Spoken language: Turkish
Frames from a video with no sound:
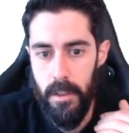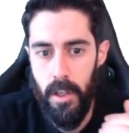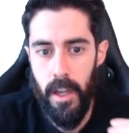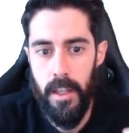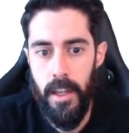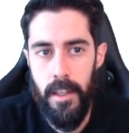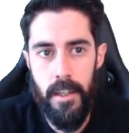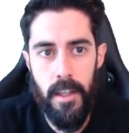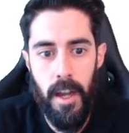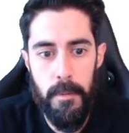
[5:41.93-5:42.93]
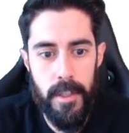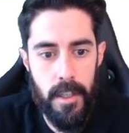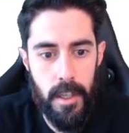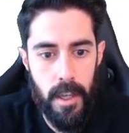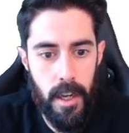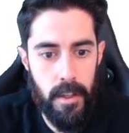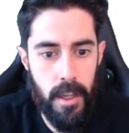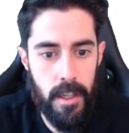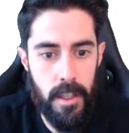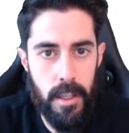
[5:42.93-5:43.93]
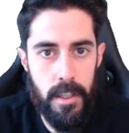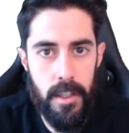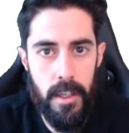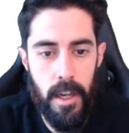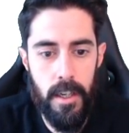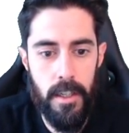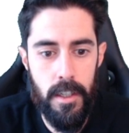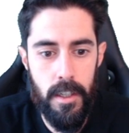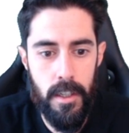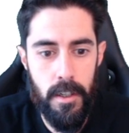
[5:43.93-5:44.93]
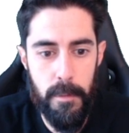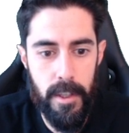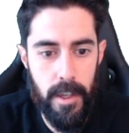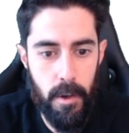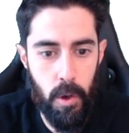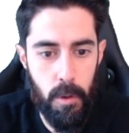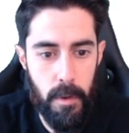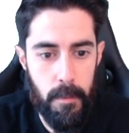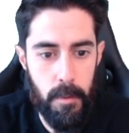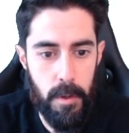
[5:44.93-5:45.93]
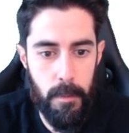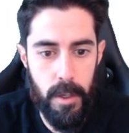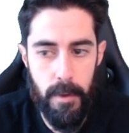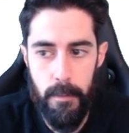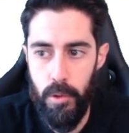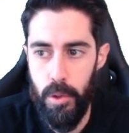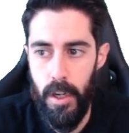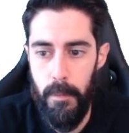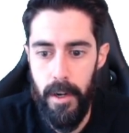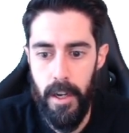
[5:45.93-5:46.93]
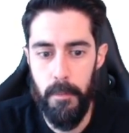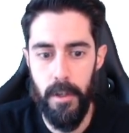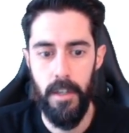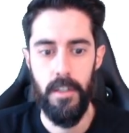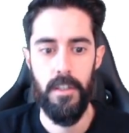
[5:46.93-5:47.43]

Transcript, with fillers: Tekte indirdi abi zaten geldi tekte indirdi yani. Ben daha korumayı bile bulamadım. Ben bir tuşlara bakayım ya.